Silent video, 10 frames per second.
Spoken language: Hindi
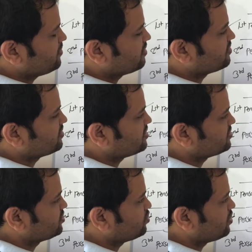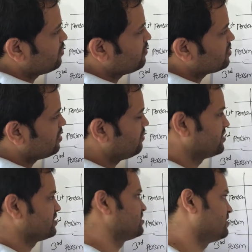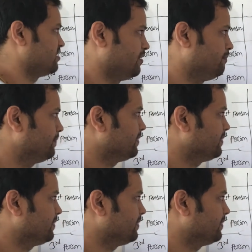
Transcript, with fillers: में अगर देखा जाए तो अवर अवर्स है